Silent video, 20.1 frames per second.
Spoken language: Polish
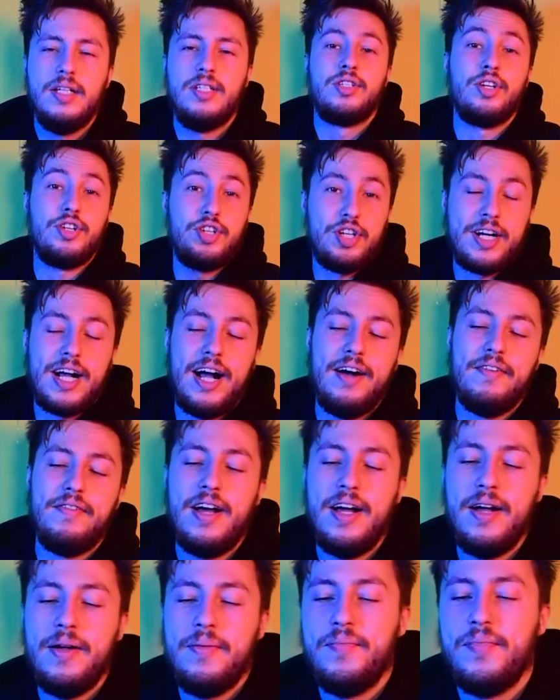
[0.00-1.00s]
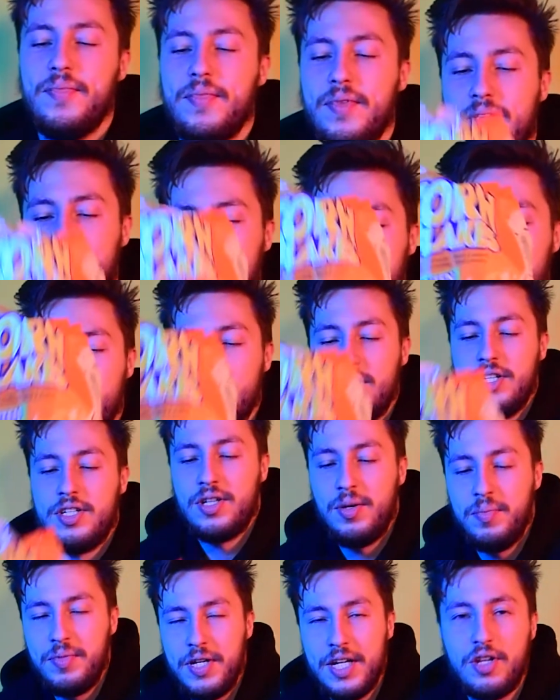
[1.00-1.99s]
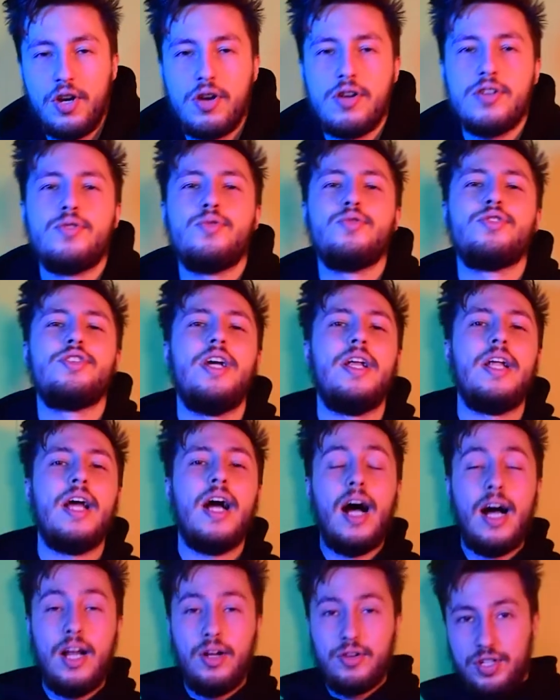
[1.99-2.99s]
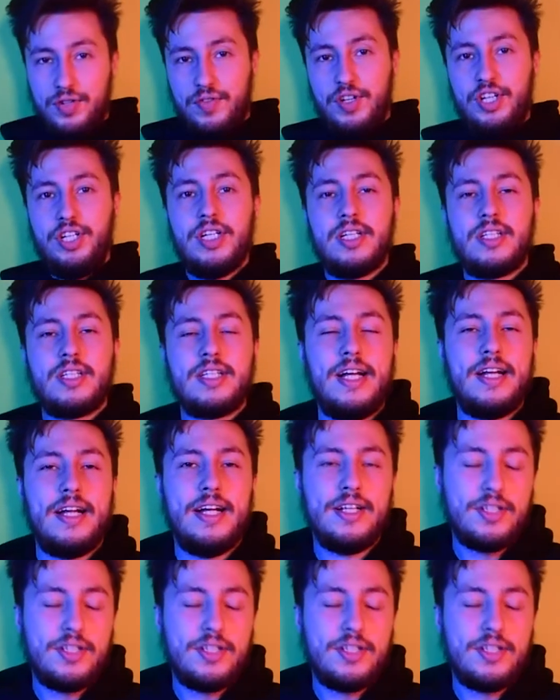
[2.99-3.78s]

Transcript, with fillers: Co ciekawe, może są nie do rozróżnienia, ale oczywiście cena